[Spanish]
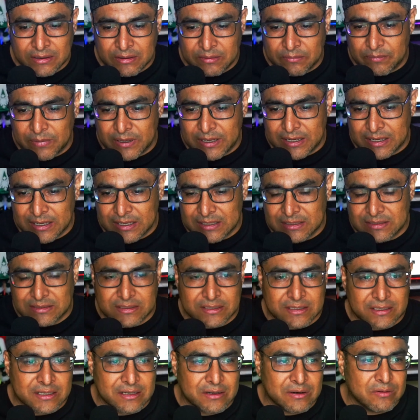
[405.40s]
para que
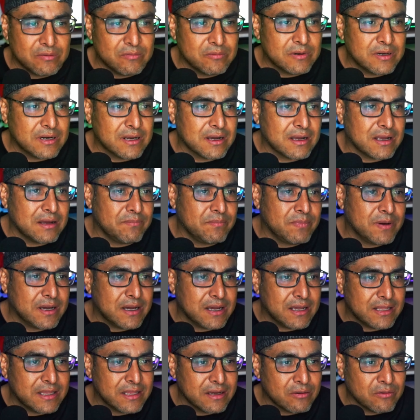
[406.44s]
sea una
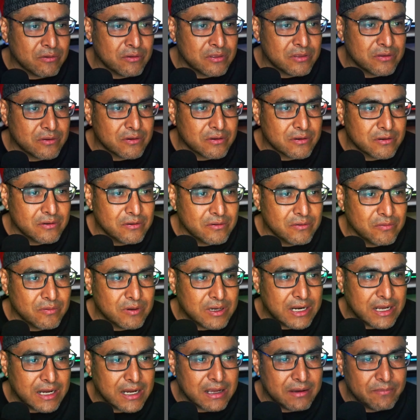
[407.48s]
capa de contorno,
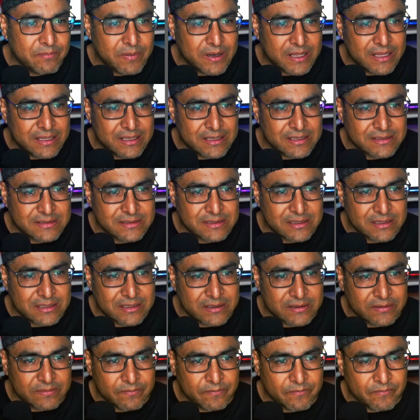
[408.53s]
una capa de este